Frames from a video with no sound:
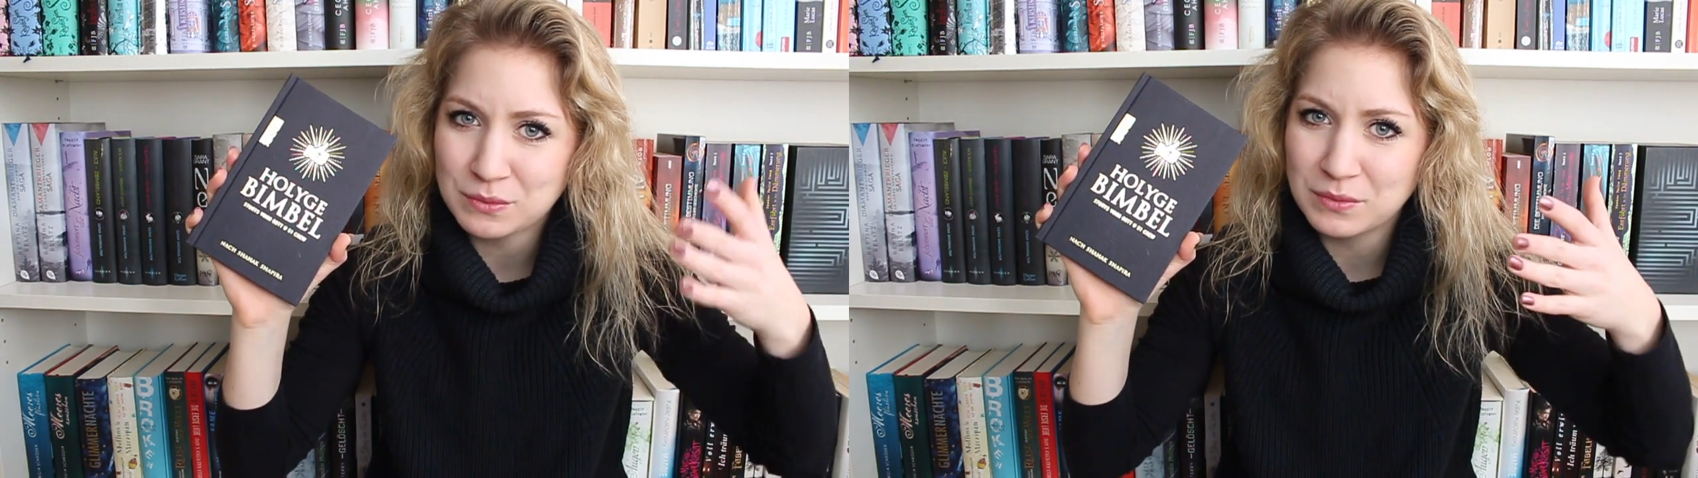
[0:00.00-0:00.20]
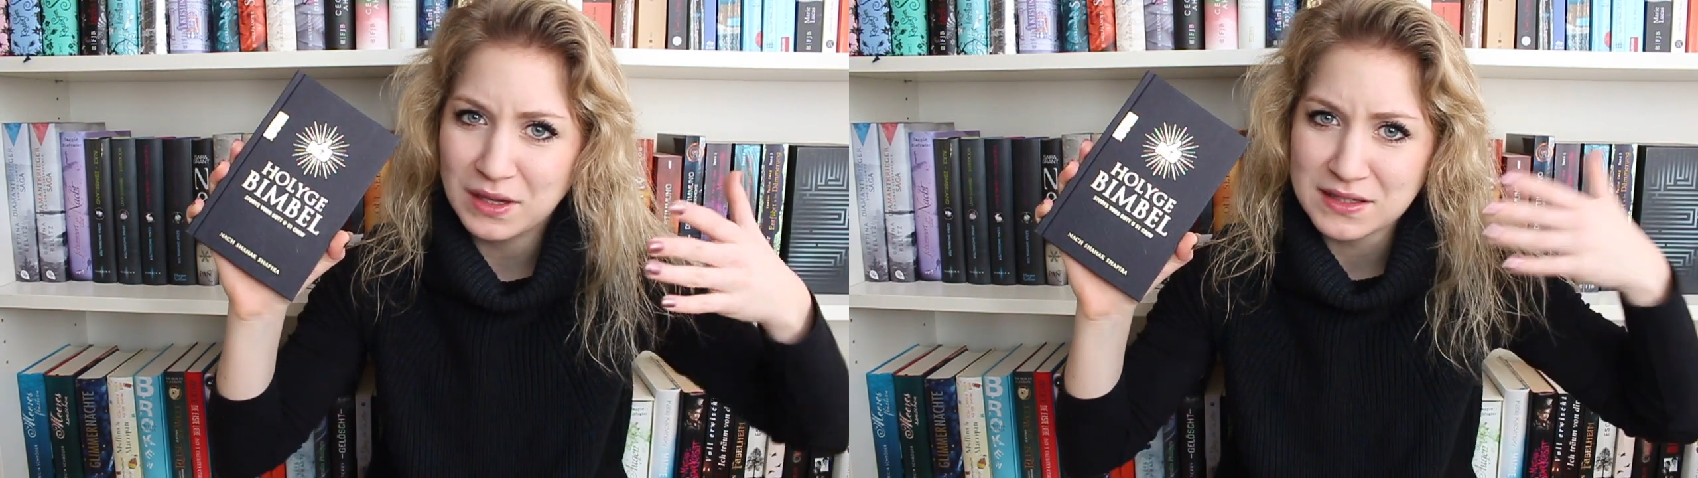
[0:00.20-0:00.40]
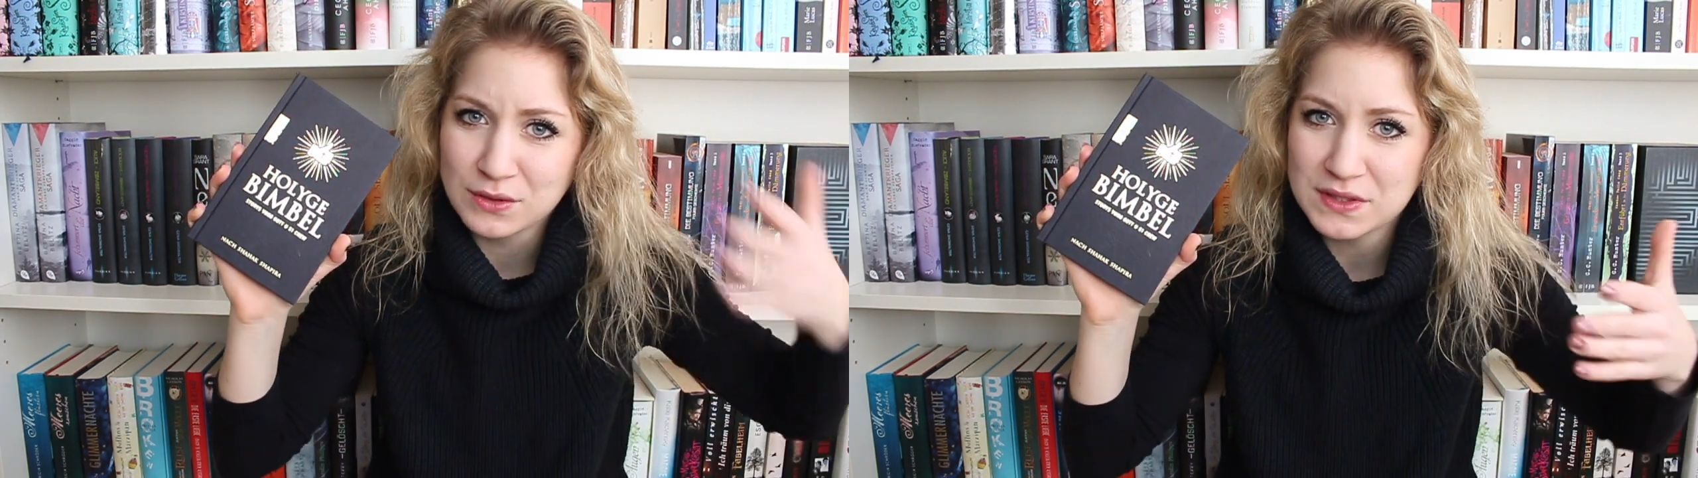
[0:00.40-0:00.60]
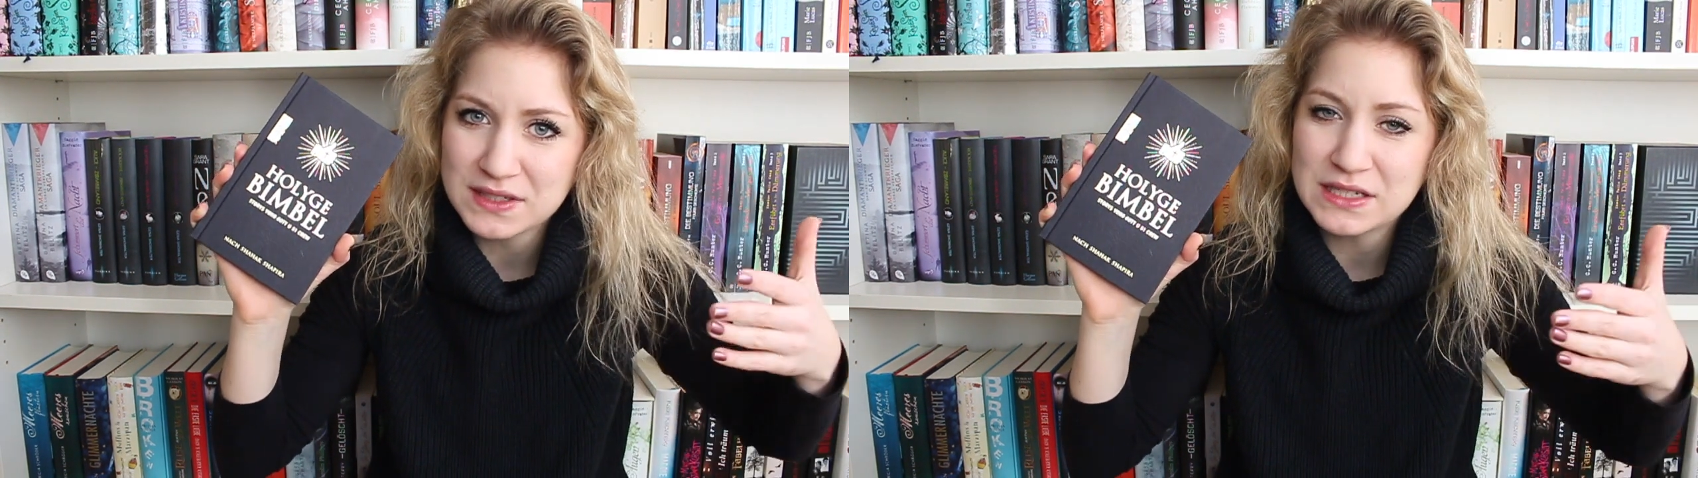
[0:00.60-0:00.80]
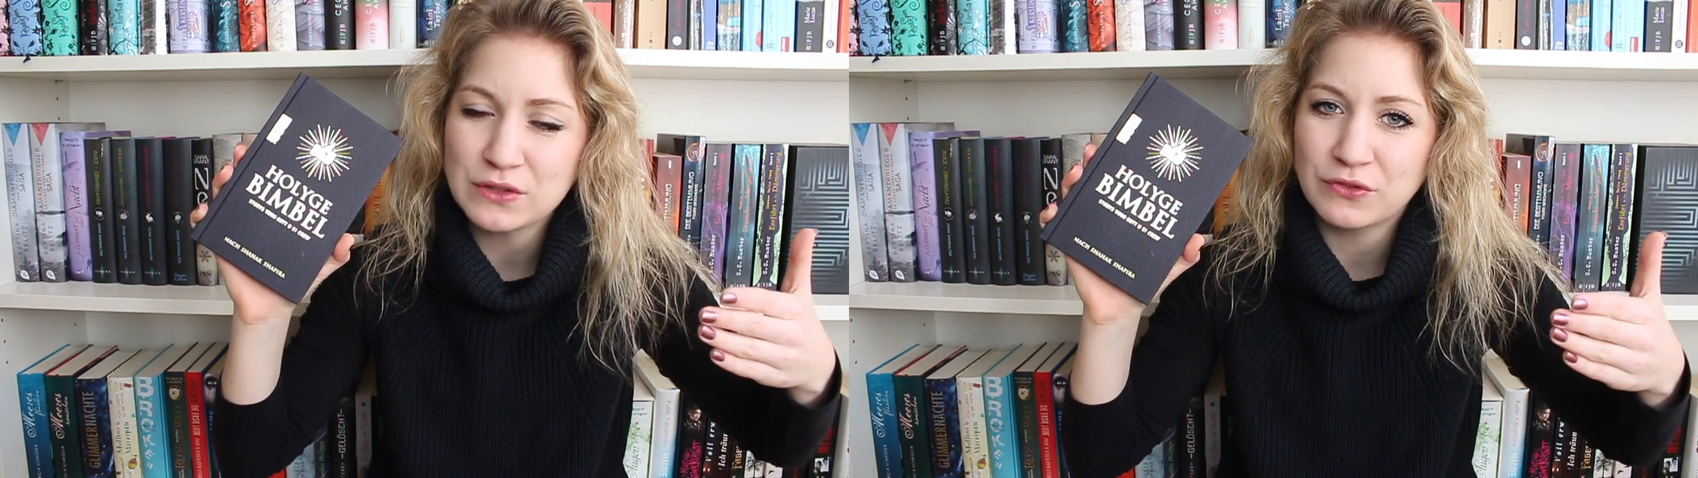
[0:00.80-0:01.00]
um es
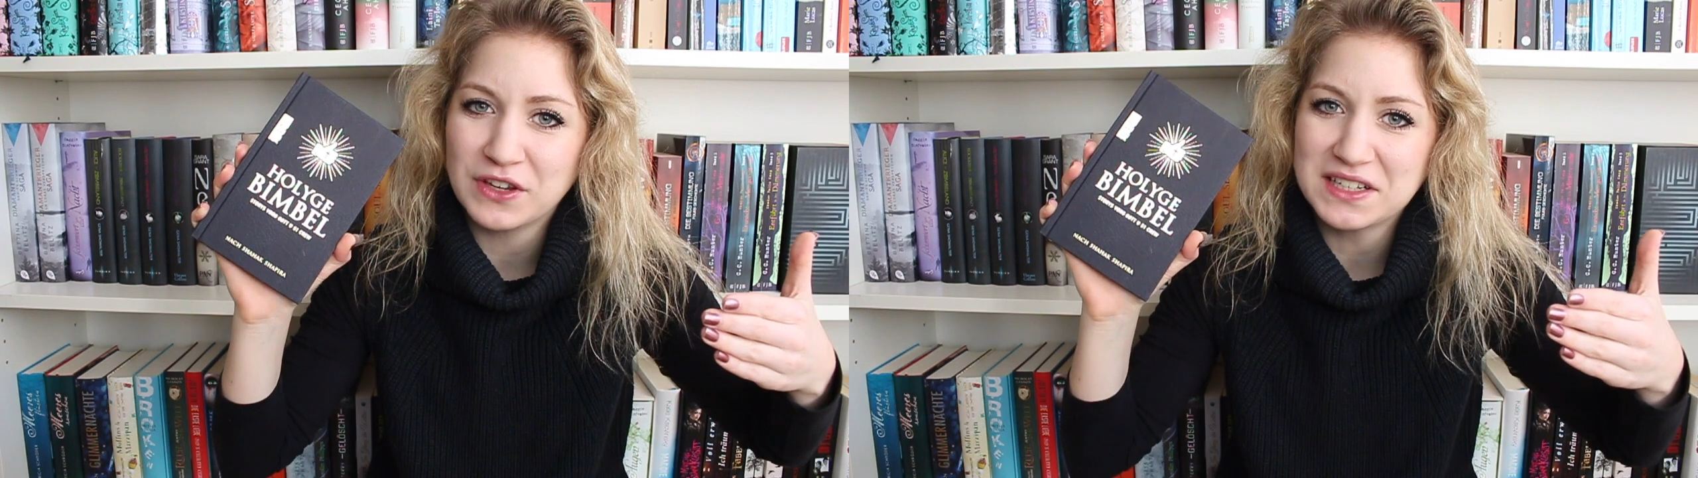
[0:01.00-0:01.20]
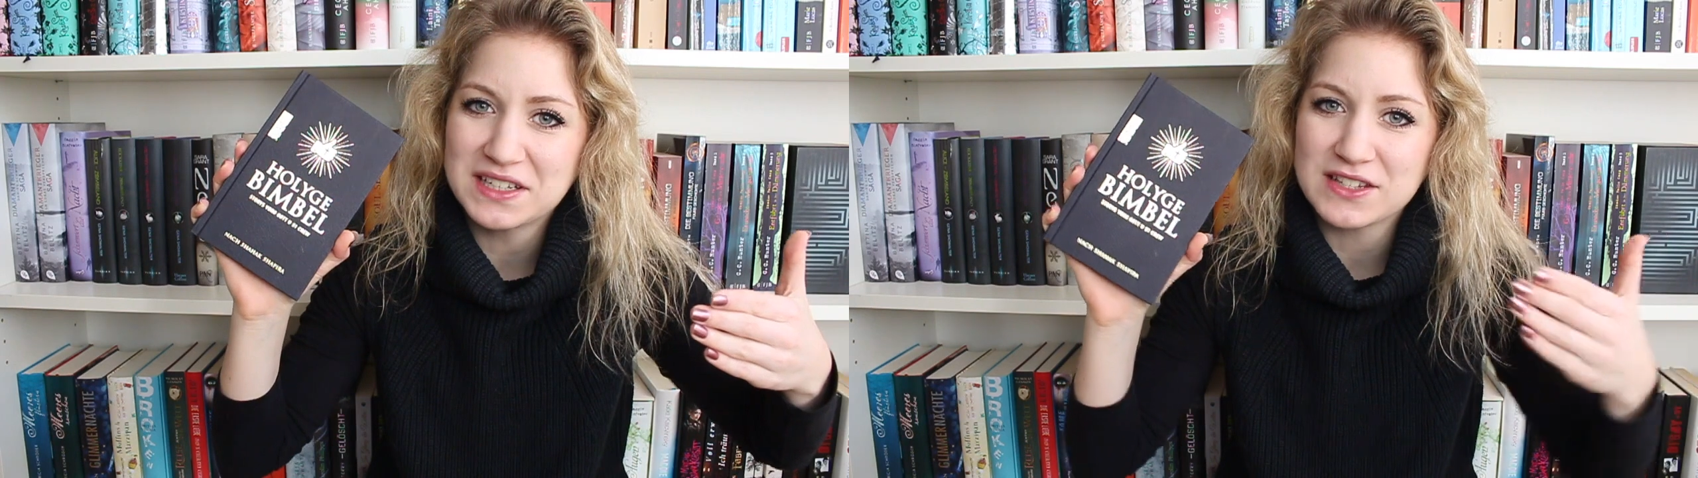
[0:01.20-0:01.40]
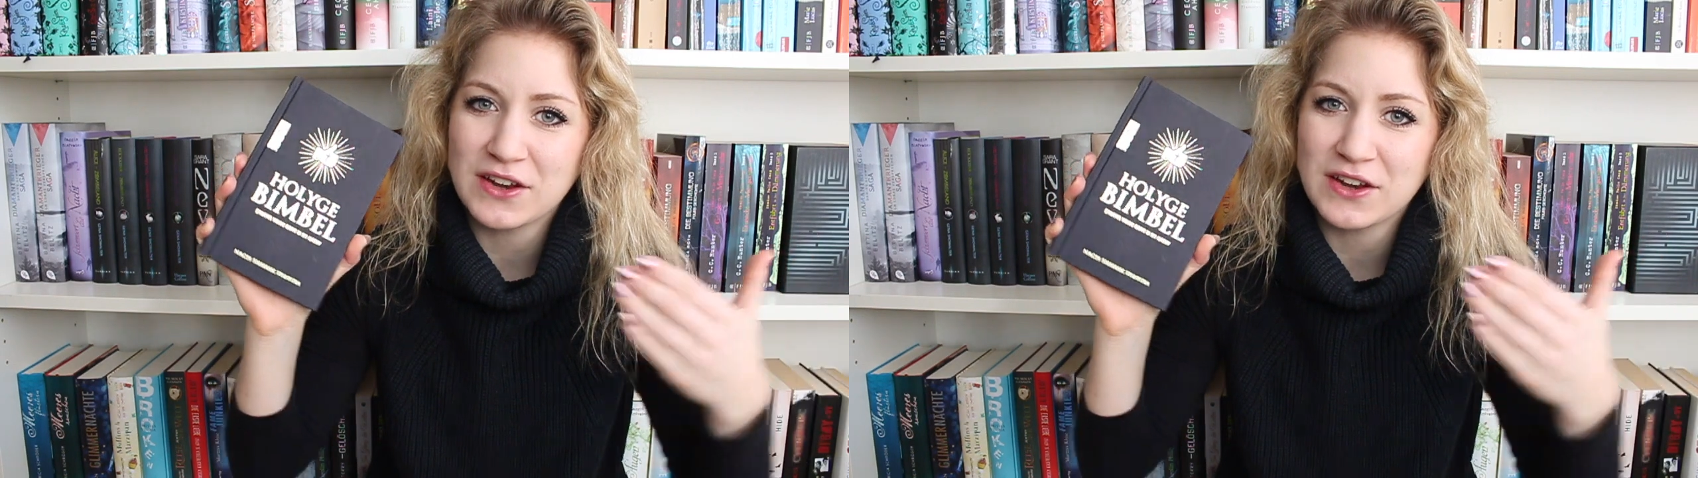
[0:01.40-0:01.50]
lustig zu finden,